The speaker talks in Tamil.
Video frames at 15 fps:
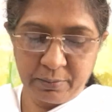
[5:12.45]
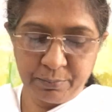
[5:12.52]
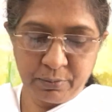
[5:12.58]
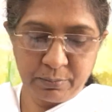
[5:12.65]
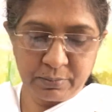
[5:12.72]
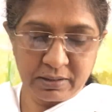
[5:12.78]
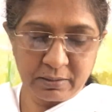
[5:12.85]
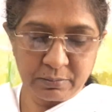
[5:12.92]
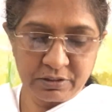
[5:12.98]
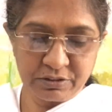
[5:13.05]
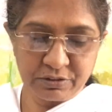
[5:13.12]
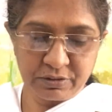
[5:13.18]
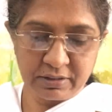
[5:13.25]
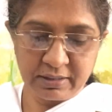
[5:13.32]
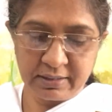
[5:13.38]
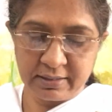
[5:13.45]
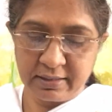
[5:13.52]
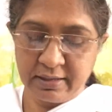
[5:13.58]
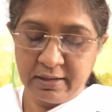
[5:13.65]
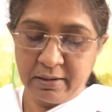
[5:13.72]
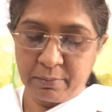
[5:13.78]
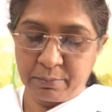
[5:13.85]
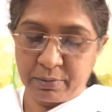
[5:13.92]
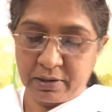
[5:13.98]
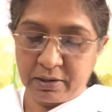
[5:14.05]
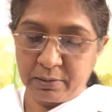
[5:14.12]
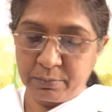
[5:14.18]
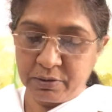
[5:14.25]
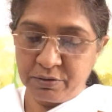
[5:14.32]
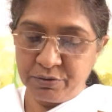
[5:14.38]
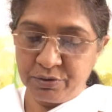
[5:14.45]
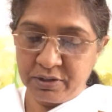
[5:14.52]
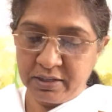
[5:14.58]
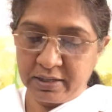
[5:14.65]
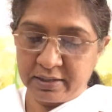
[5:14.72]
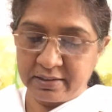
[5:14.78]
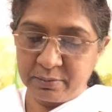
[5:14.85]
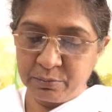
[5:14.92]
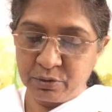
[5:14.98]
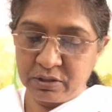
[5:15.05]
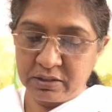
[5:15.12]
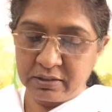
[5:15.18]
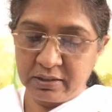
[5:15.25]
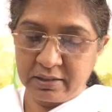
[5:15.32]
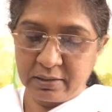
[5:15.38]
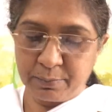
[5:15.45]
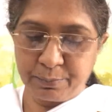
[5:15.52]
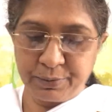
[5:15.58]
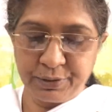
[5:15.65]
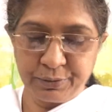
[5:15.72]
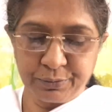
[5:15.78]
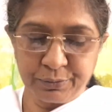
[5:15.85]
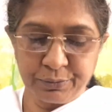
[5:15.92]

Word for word: இப்போ பாபா சொல்கிறார் பாபாவுனுடைய அறிமுகத்தை எப்படி